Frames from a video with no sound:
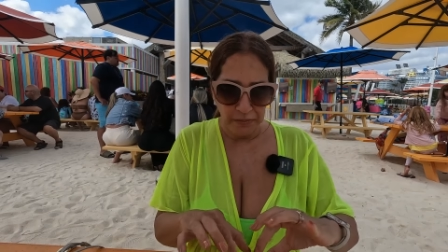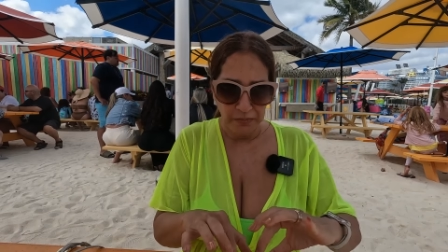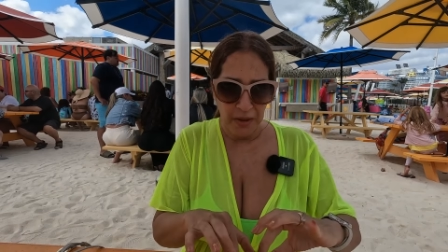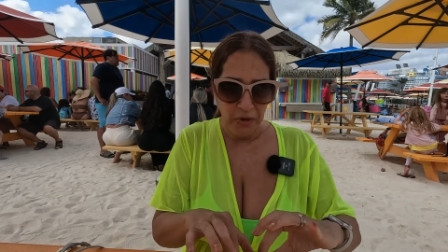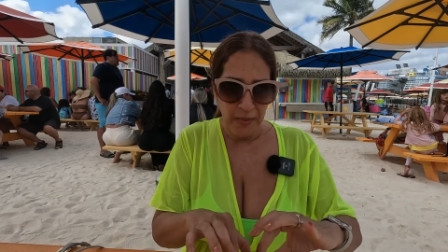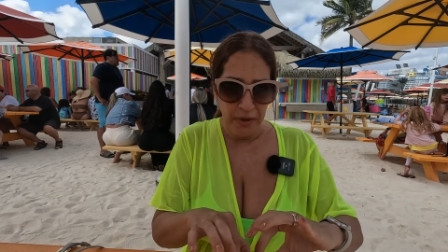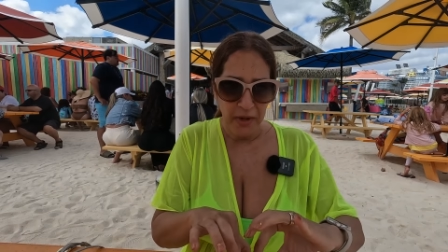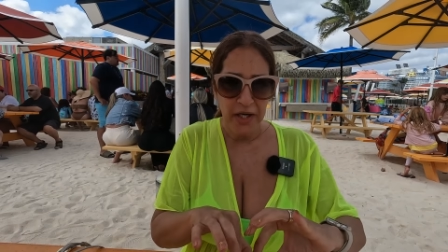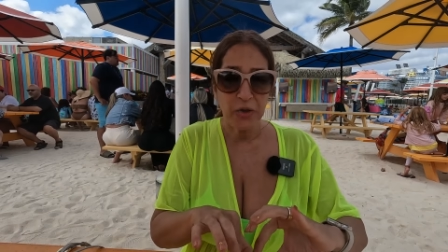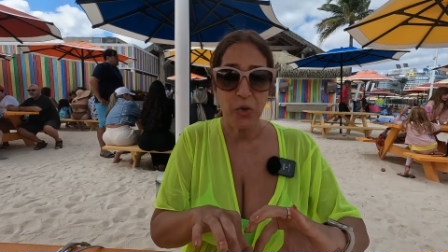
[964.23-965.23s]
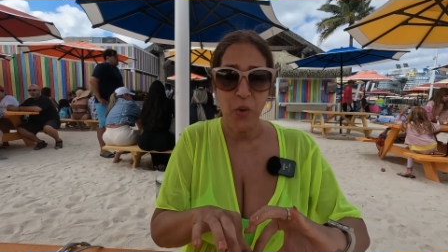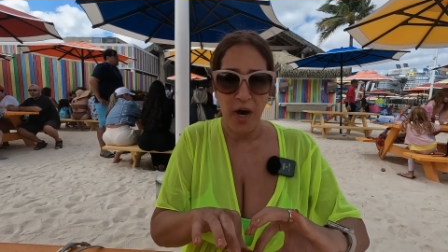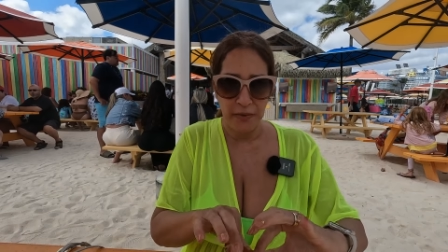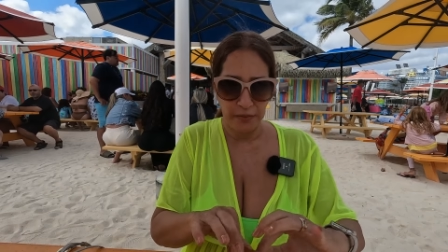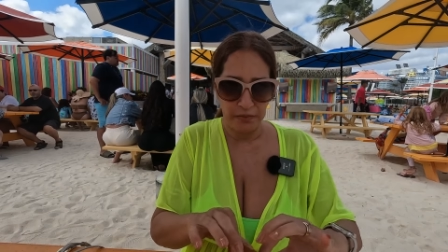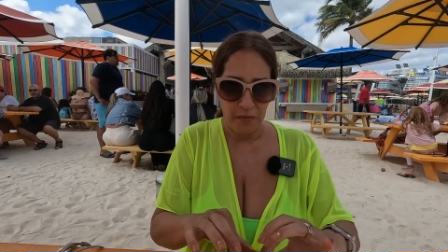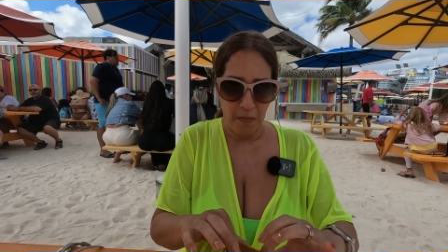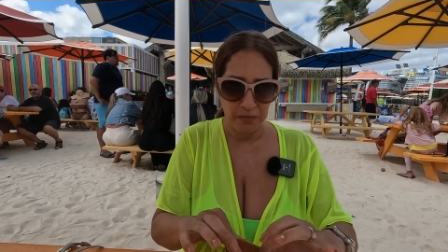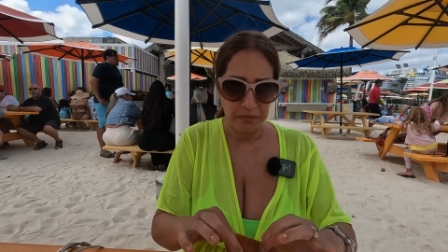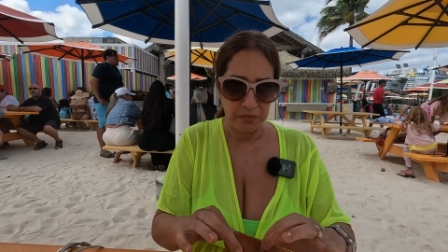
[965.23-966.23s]
Vamos a probar el cubano.
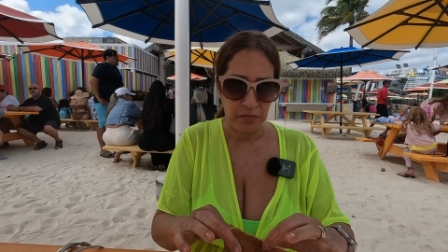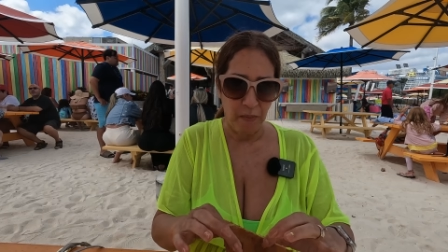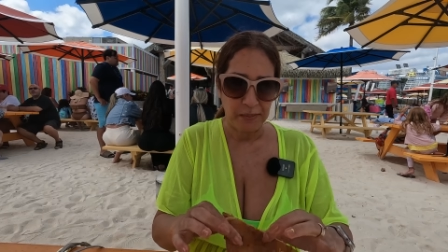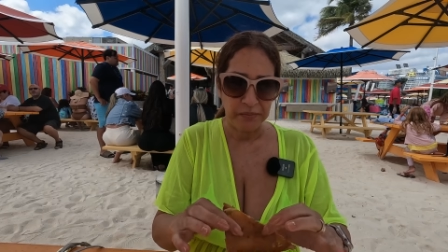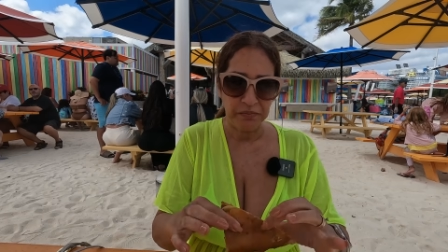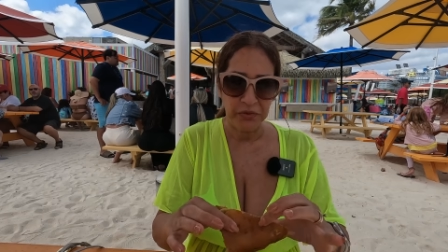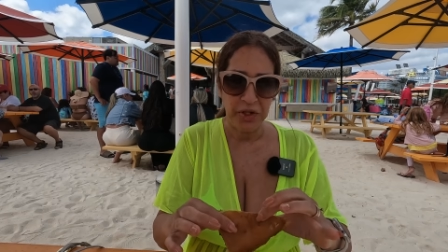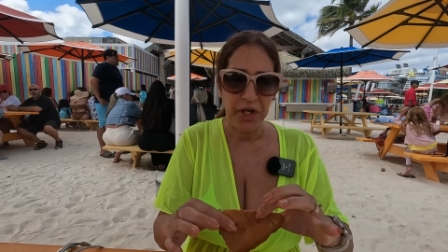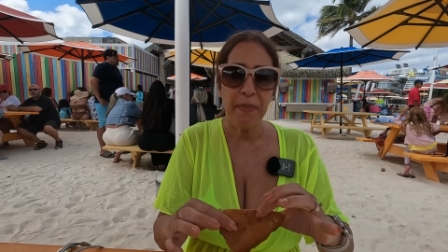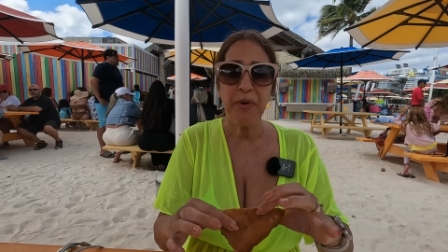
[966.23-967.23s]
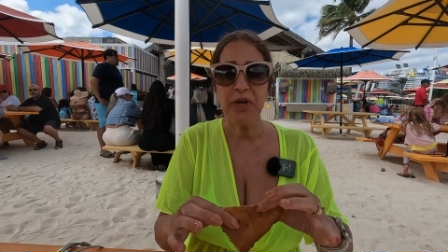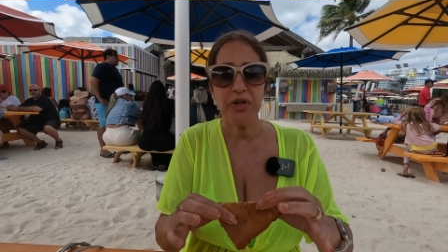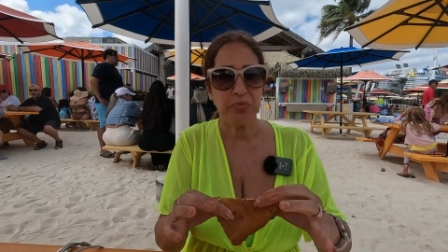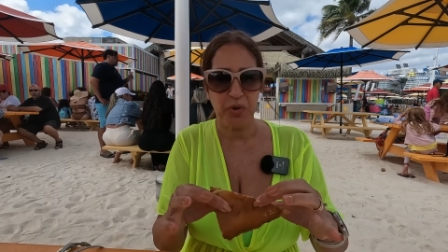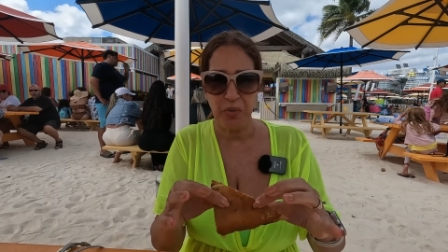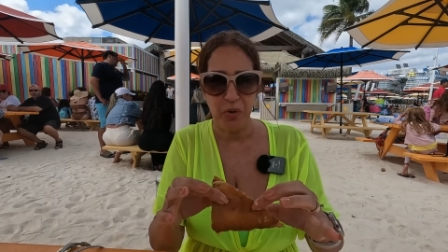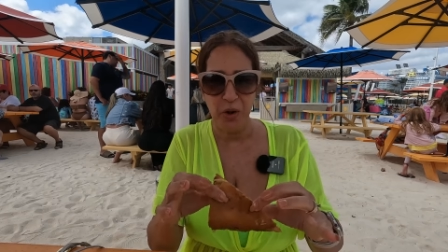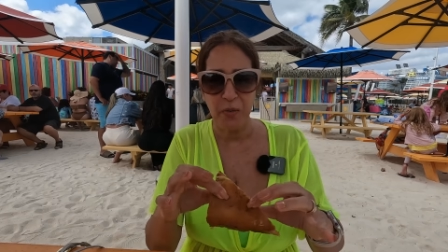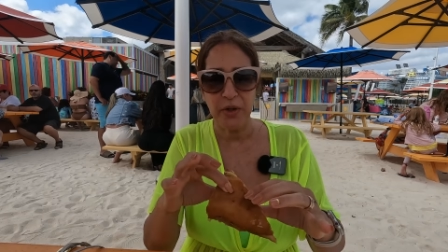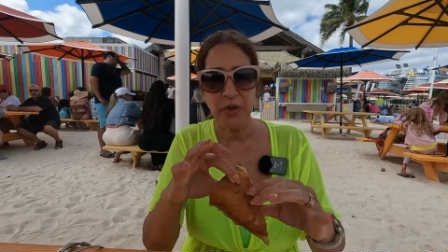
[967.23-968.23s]
Tiene pickles, pero me lo voy
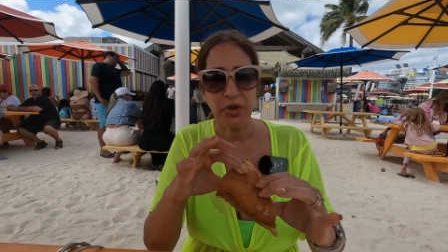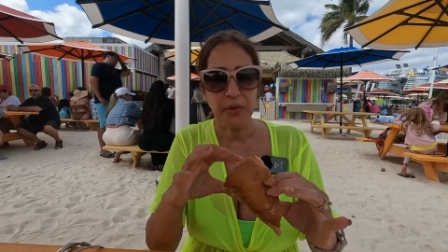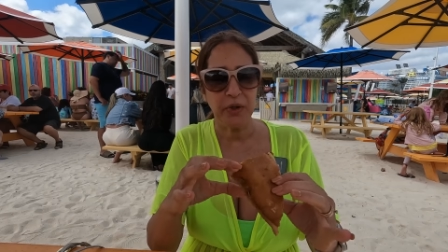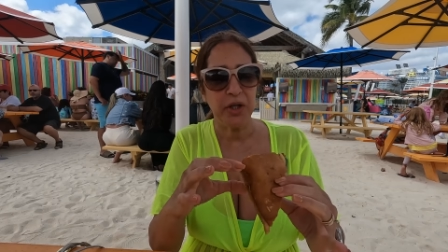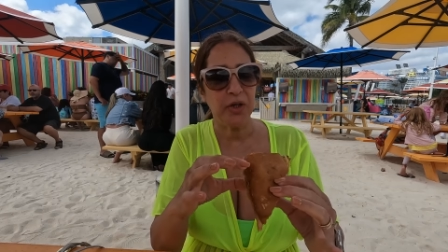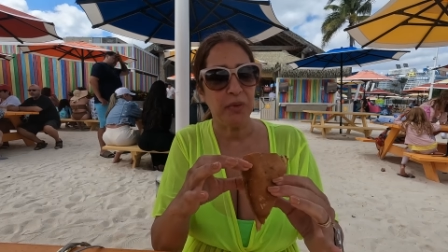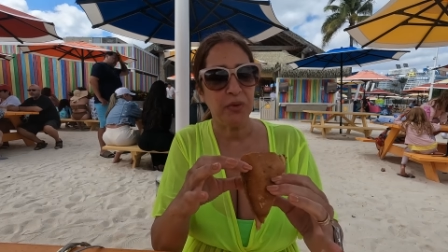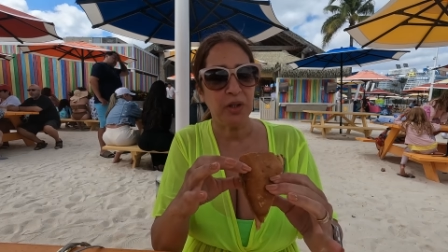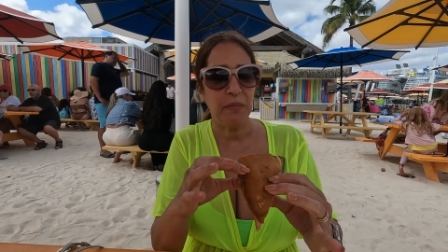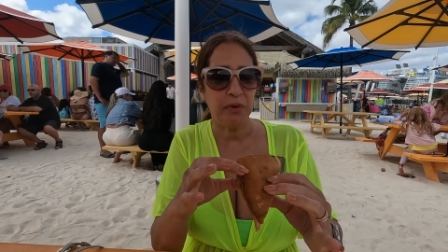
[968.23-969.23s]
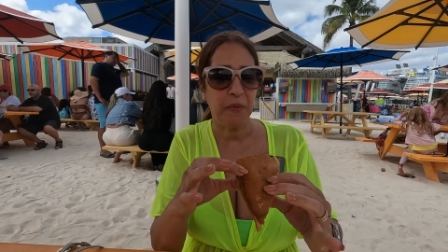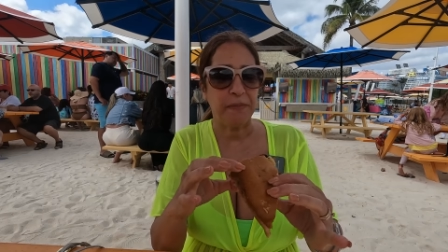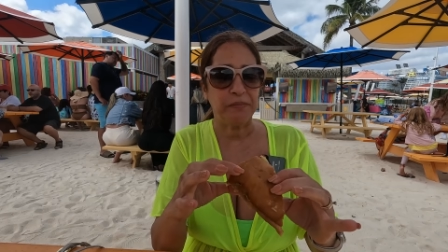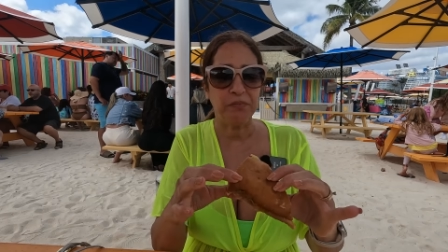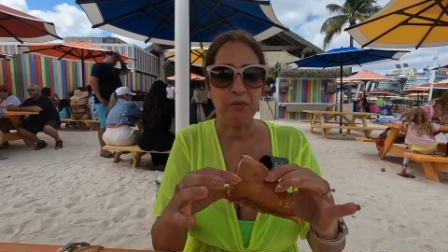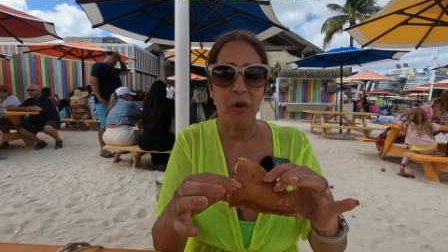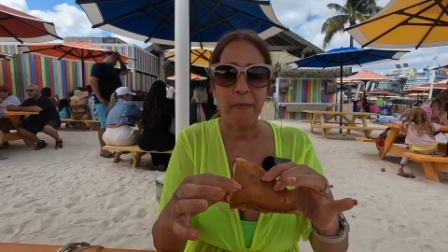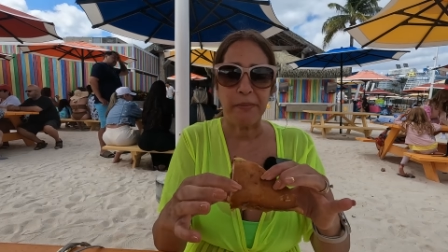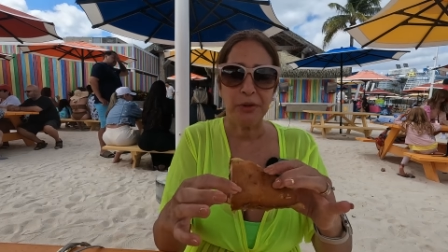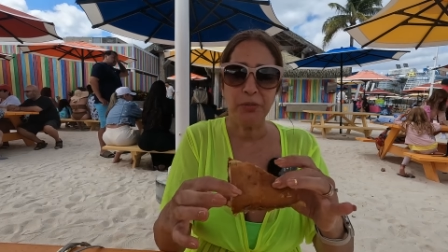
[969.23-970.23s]
a comer con sí, pickles. No me gustan, pero
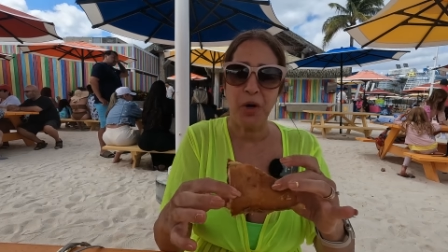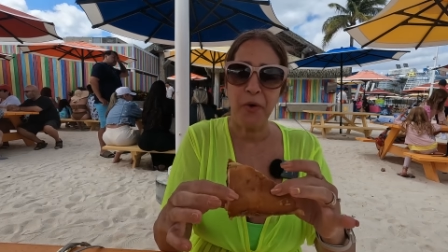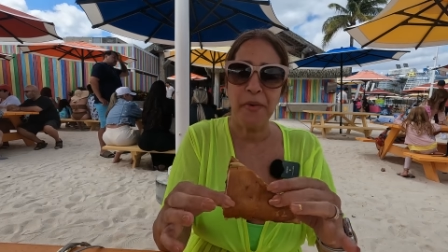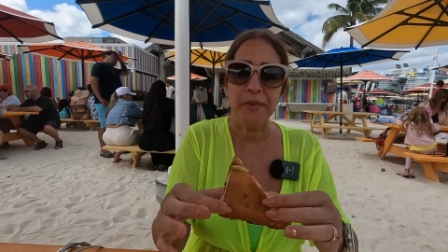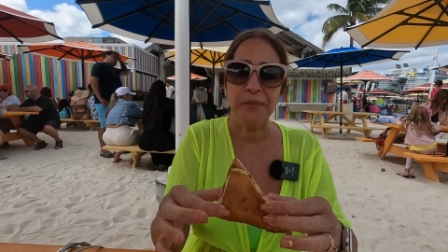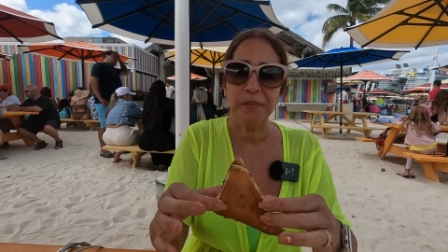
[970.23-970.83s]
me voy a comer.